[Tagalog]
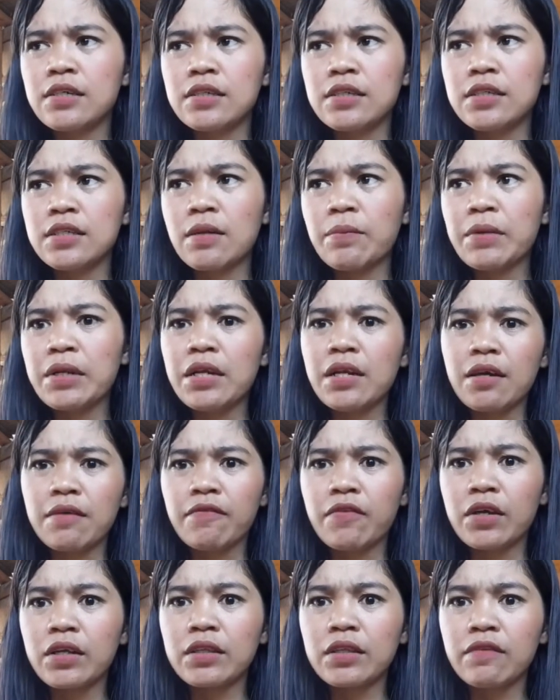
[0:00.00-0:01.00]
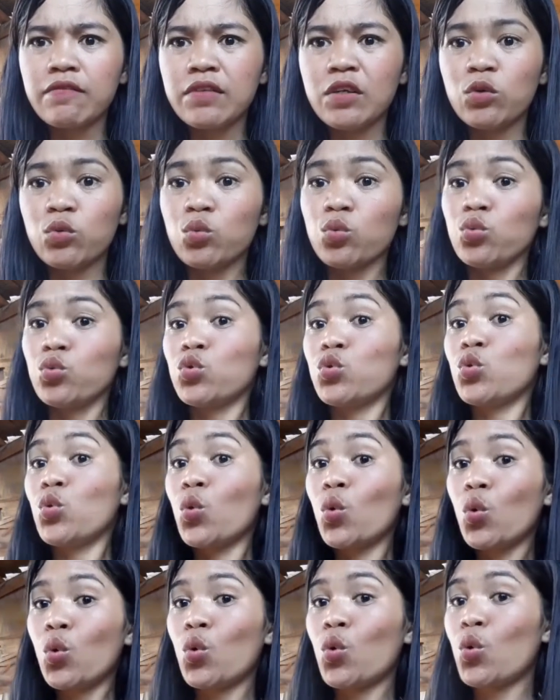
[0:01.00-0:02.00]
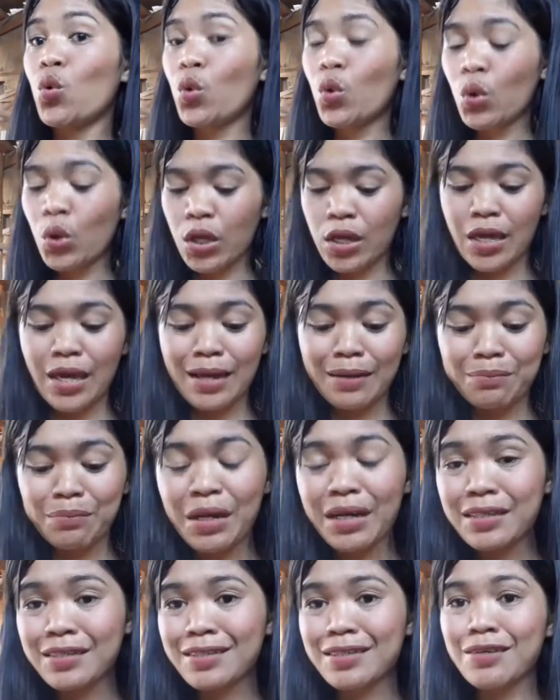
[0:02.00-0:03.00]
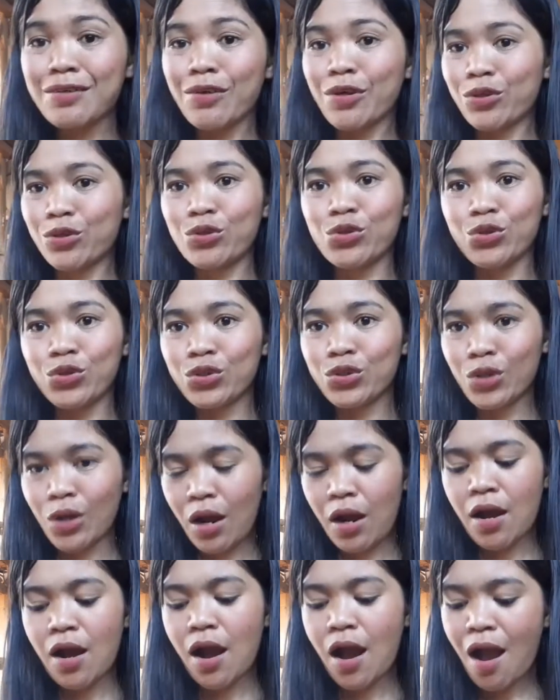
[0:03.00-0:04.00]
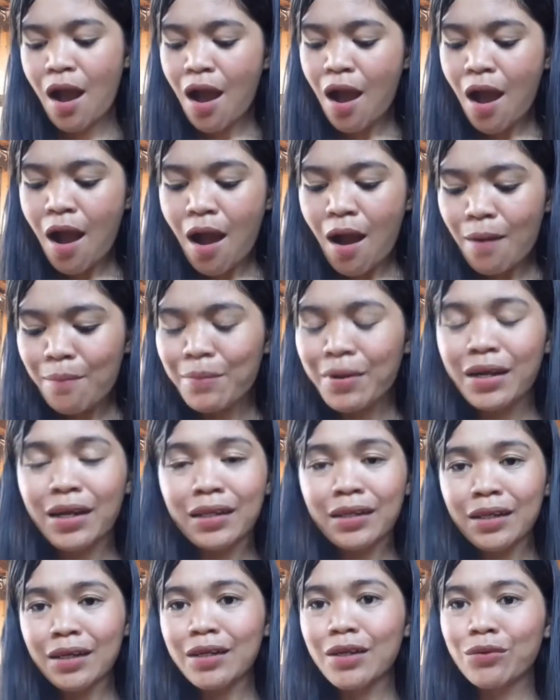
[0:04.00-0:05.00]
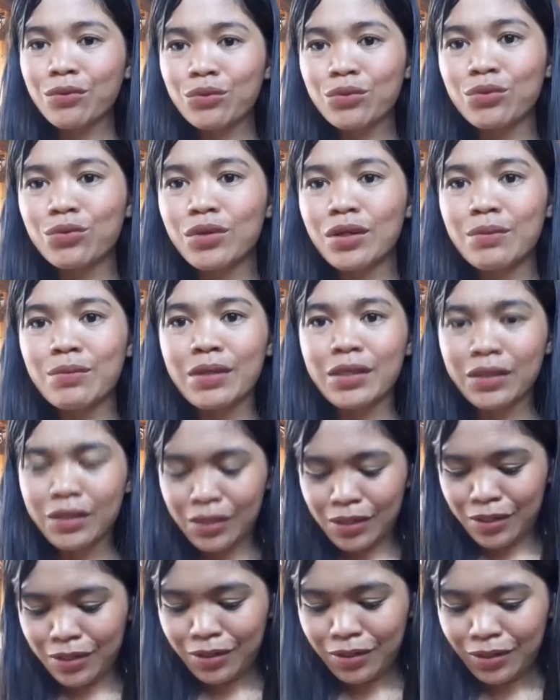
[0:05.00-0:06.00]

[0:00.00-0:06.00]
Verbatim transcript: Sabi nila effective daw to. So, i-unboxing natin siya. Maganda daw to gamitin.